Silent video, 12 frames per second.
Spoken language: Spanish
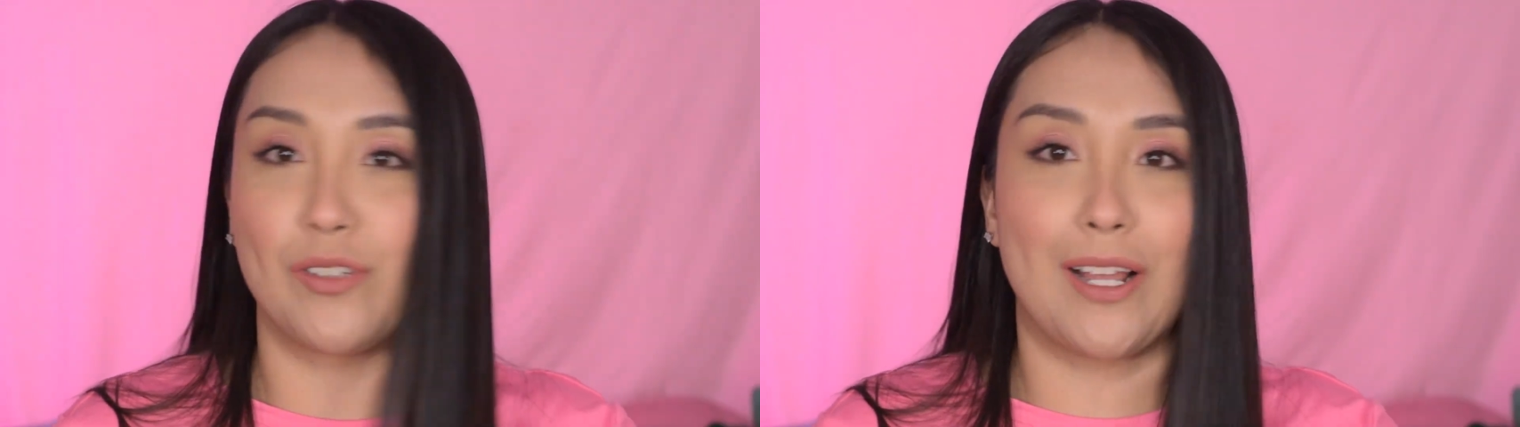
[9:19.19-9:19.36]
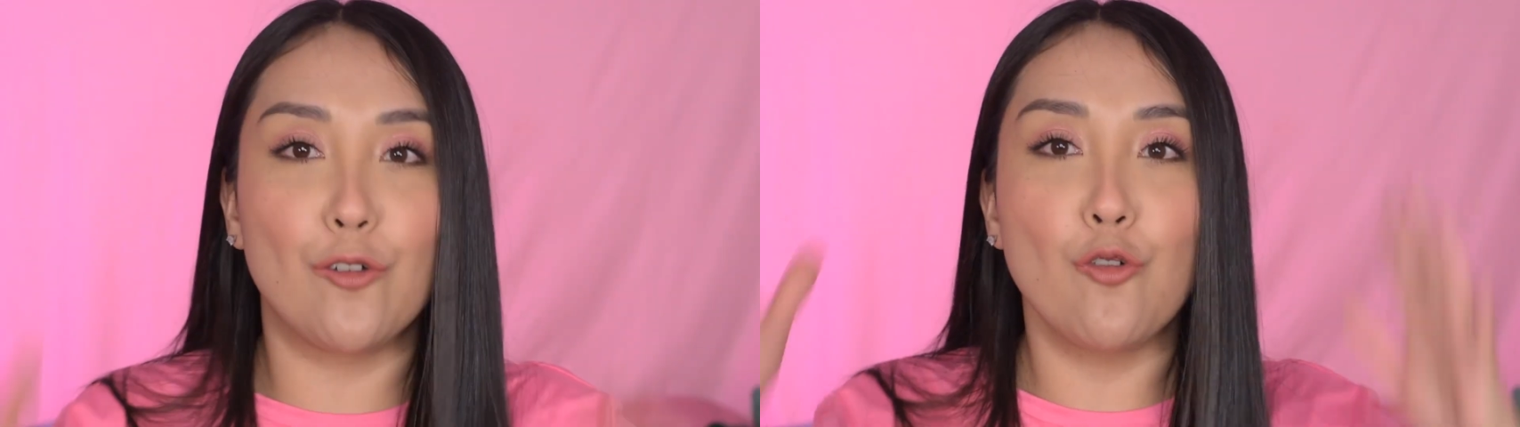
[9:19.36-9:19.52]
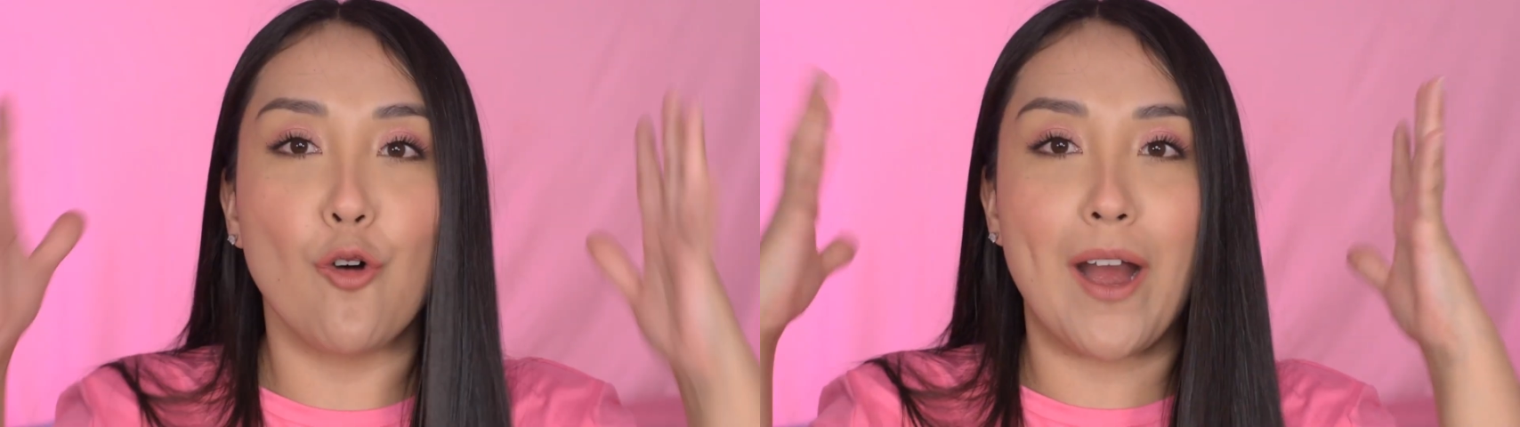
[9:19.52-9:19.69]
o
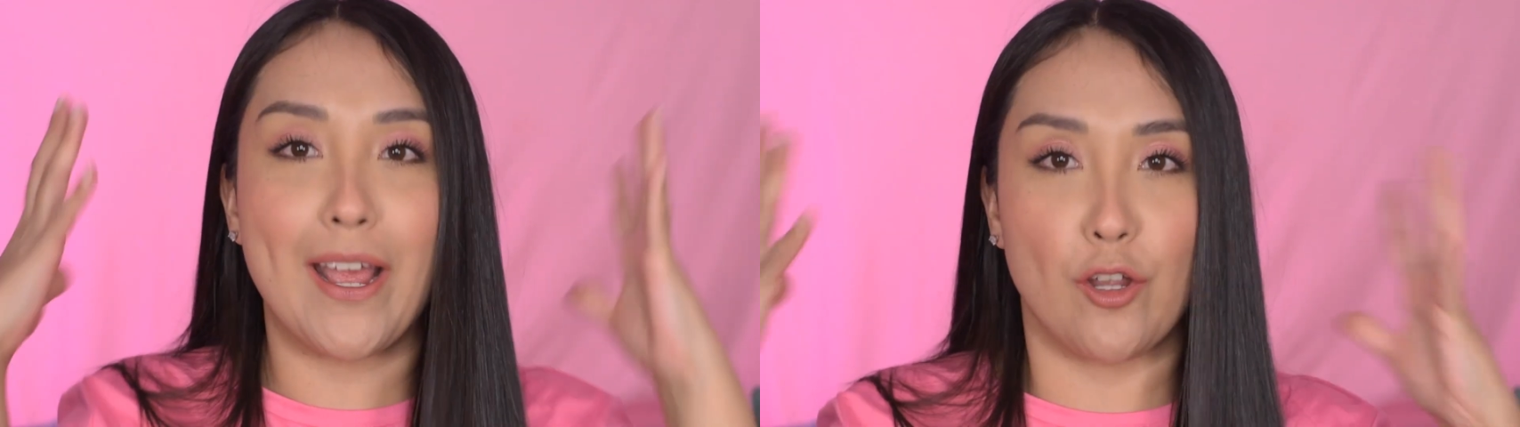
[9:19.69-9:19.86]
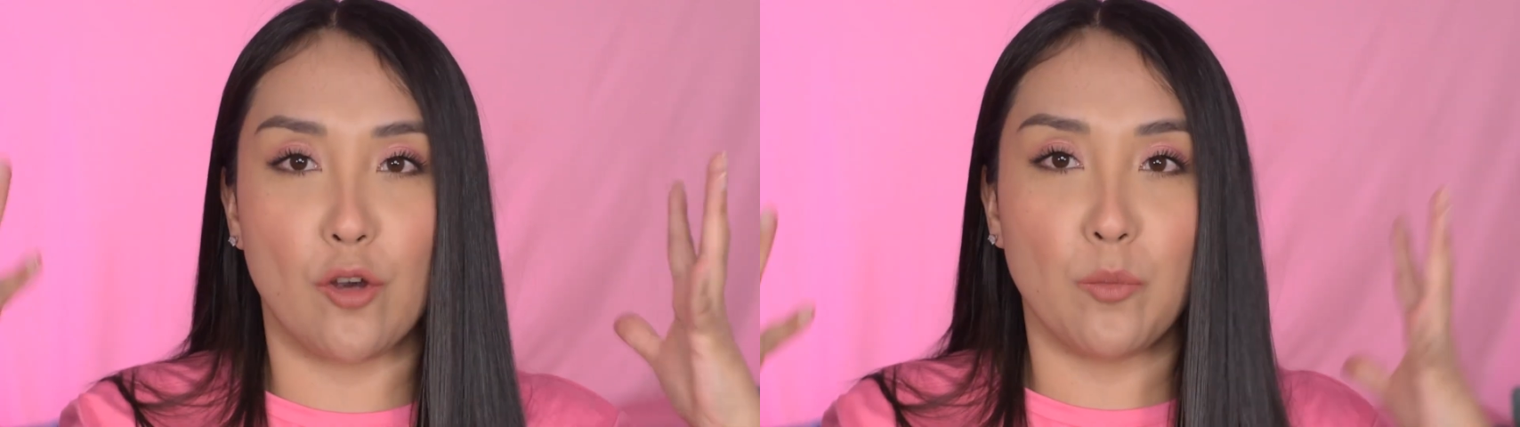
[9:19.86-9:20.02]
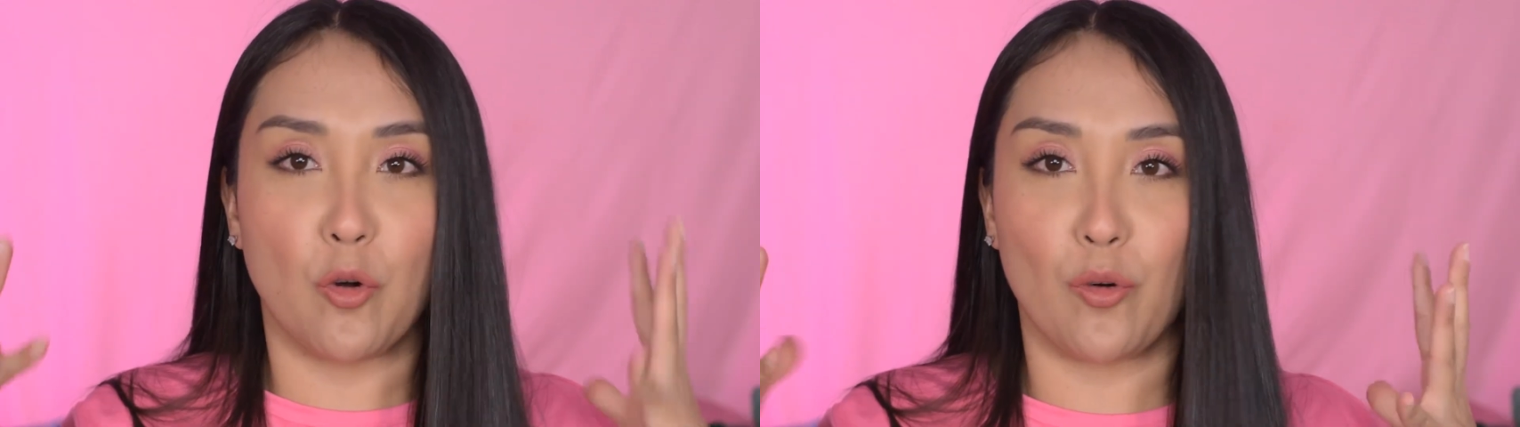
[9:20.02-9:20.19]
sea, no hay
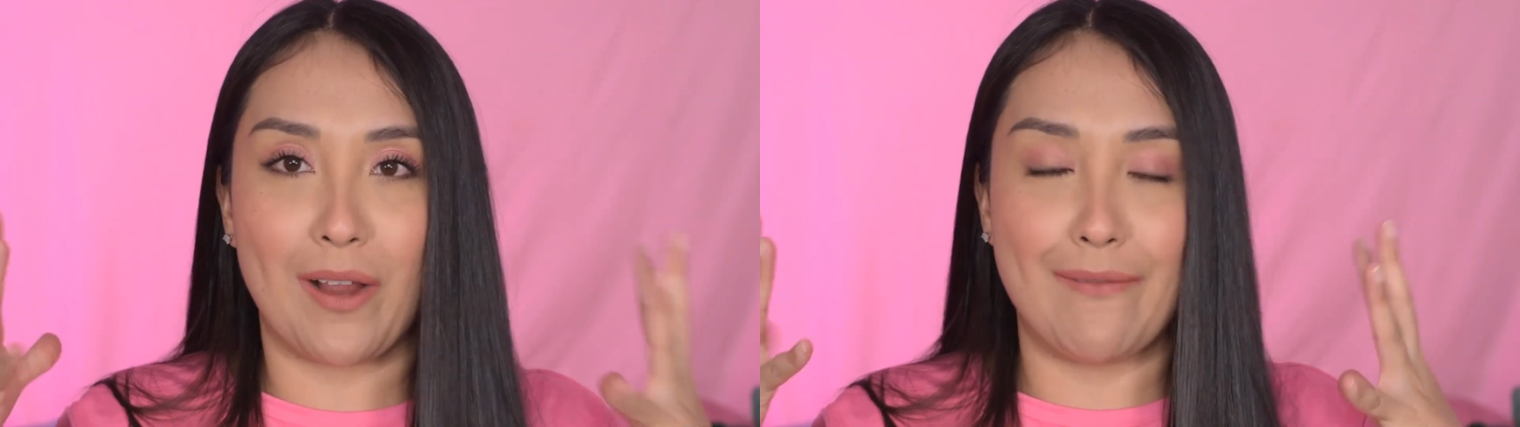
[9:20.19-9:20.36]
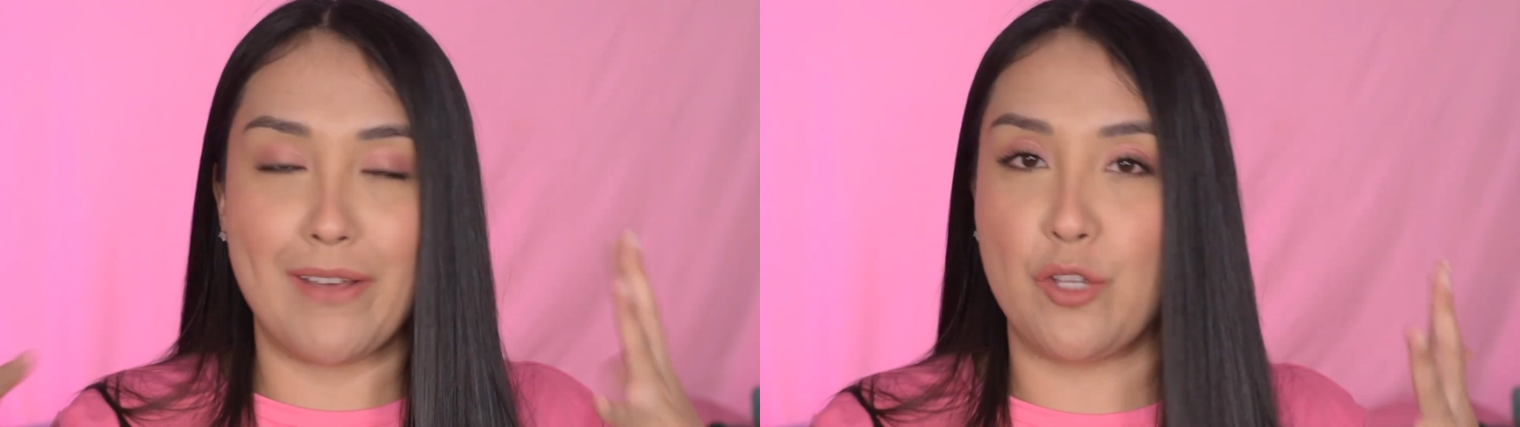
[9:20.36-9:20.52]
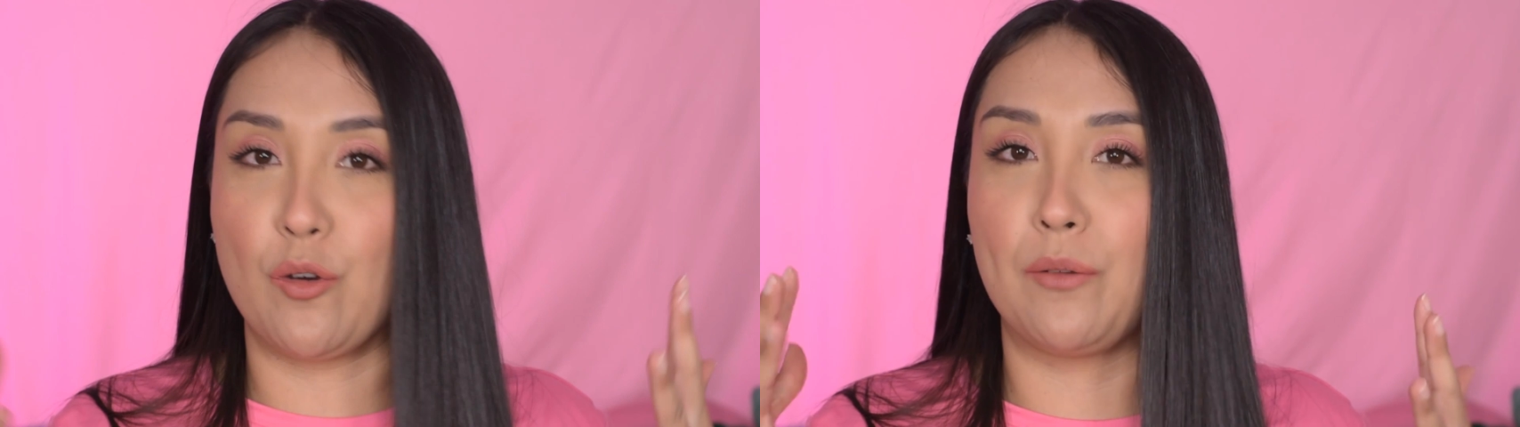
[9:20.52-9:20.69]
como un
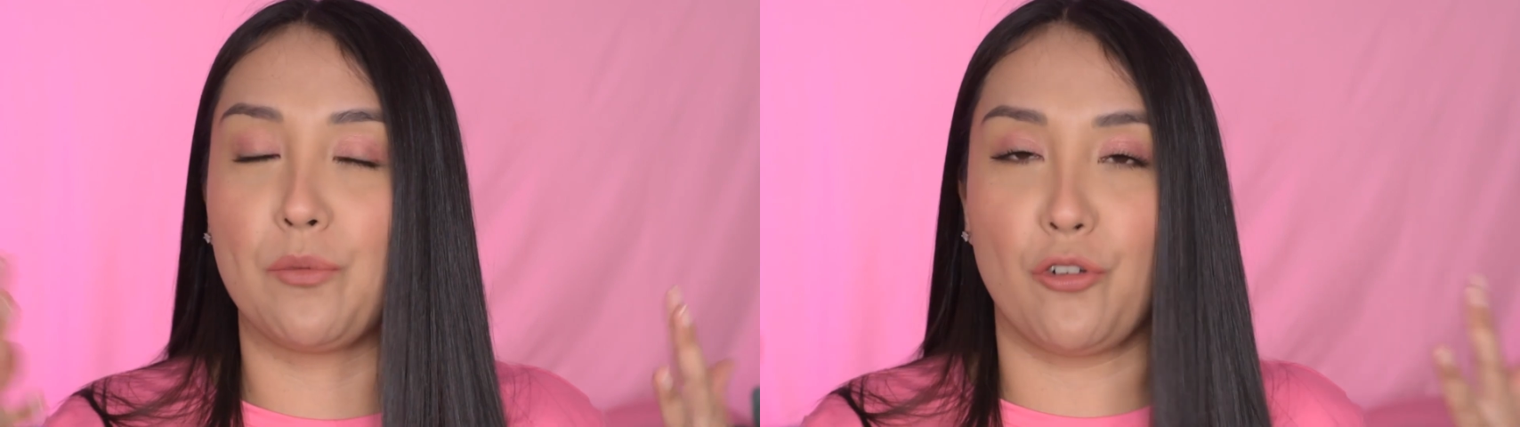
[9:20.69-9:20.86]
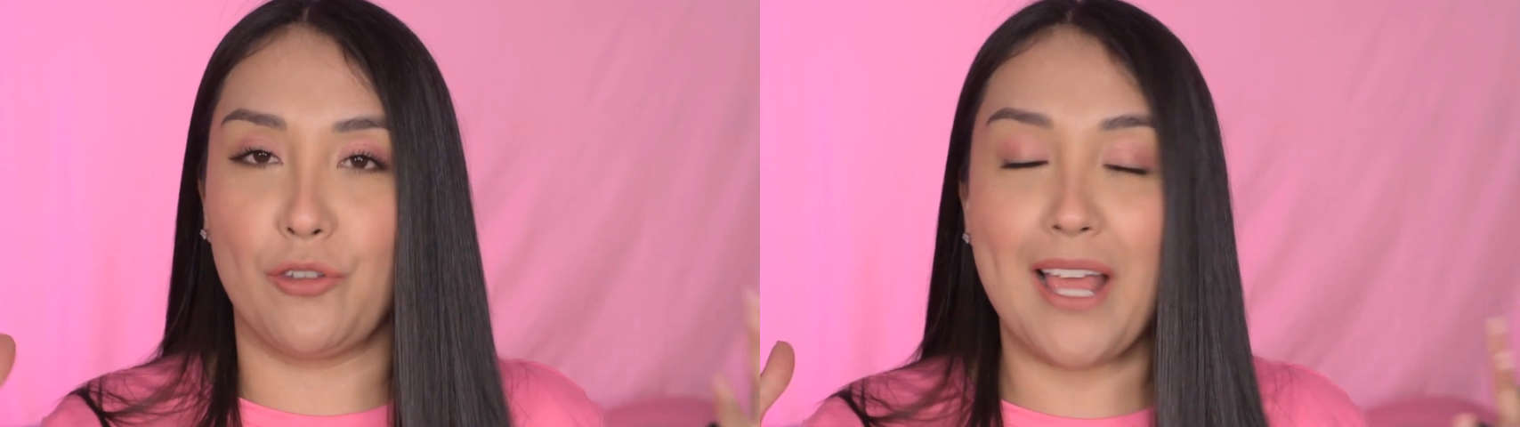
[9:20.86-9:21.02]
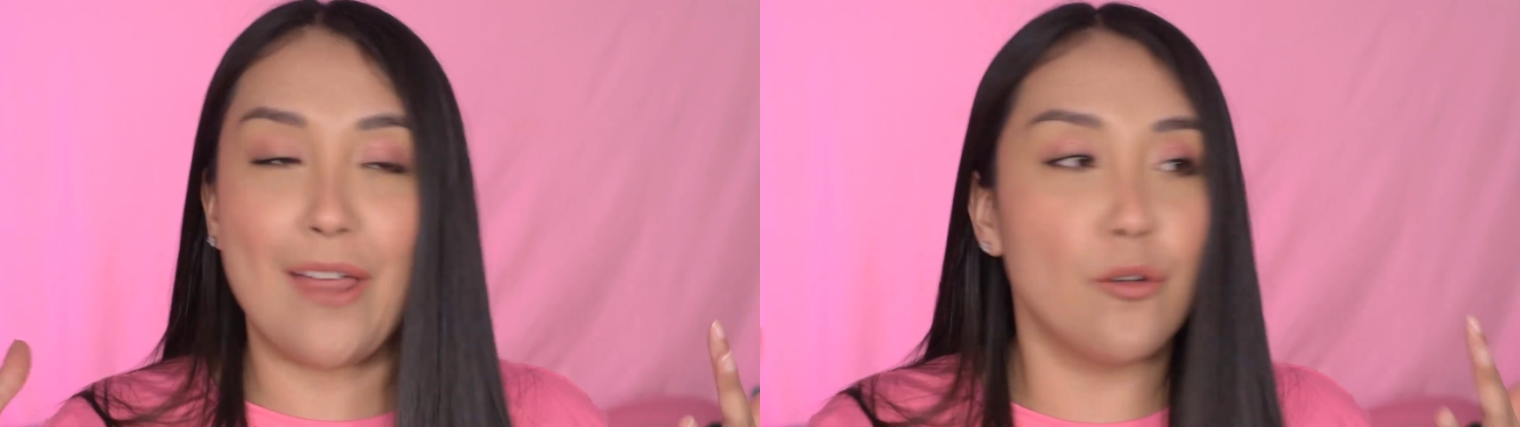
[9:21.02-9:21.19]
cabello
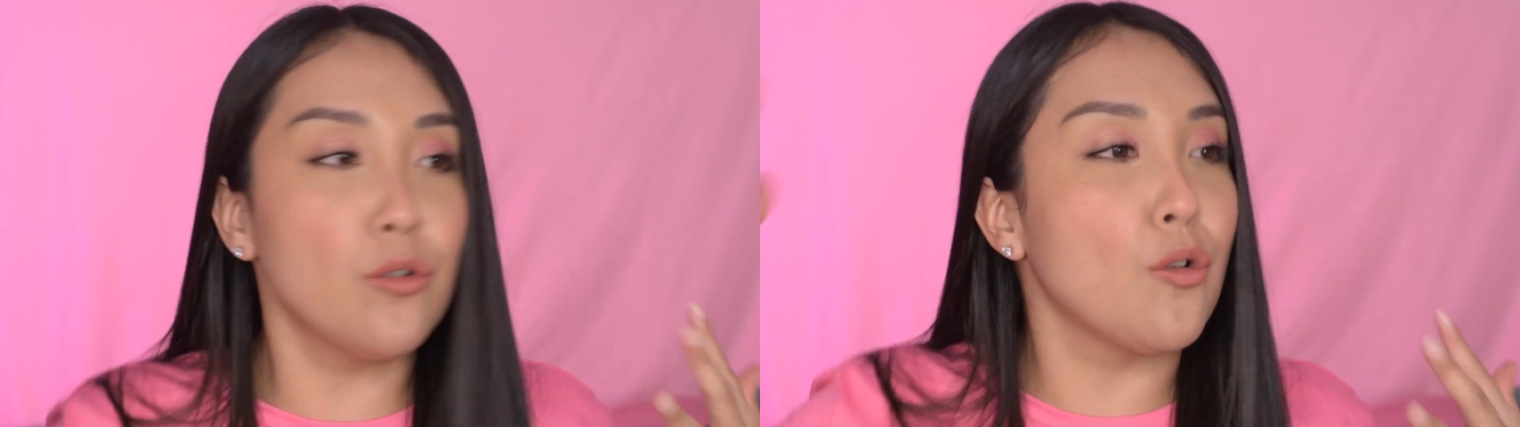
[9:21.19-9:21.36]
alborotado,